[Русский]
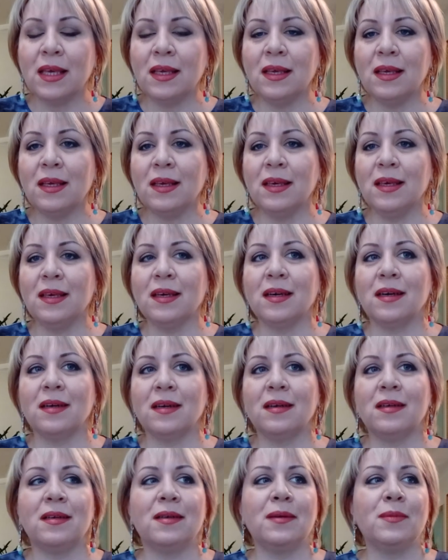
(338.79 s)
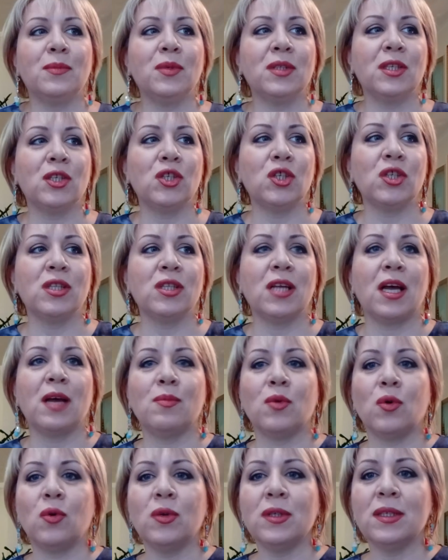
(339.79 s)
И а, мы
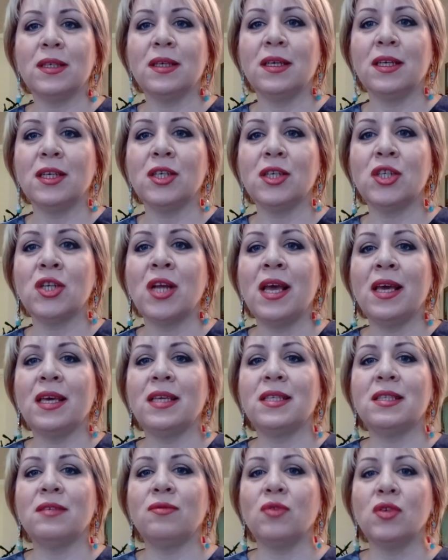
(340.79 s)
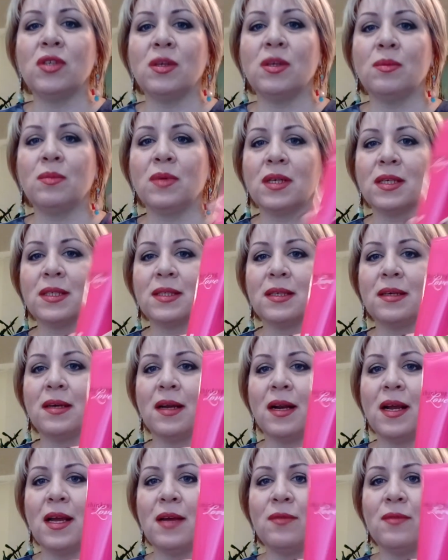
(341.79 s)
начинаем розыгрыш. И сегодня мы
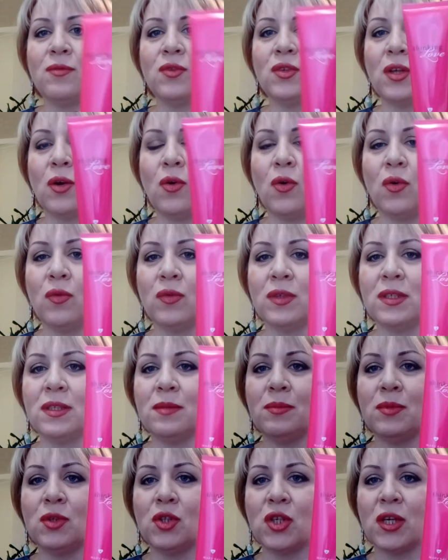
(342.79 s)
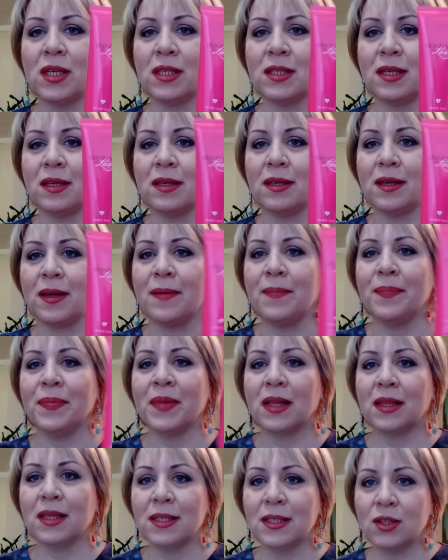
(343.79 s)
разыграем вот такой вот замечательный
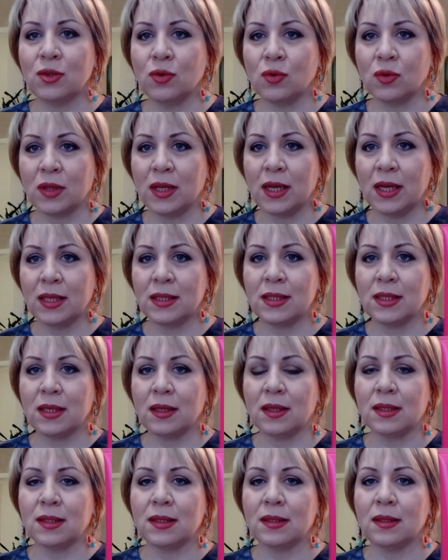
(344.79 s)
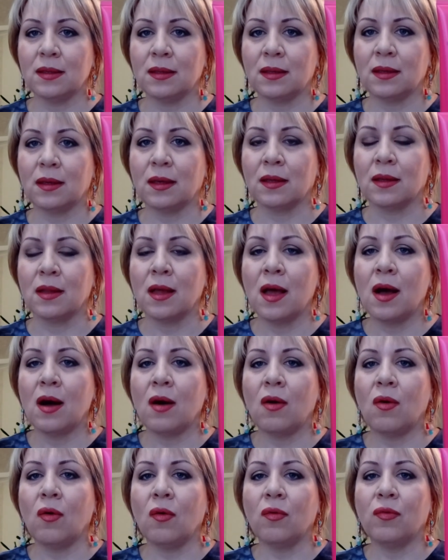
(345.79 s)
лосьон для тела Sinkin
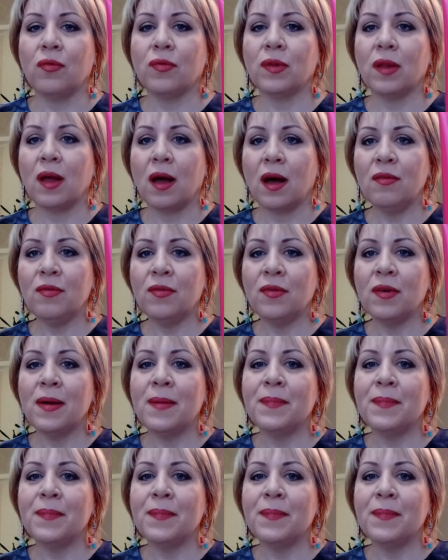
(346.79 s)
of Love.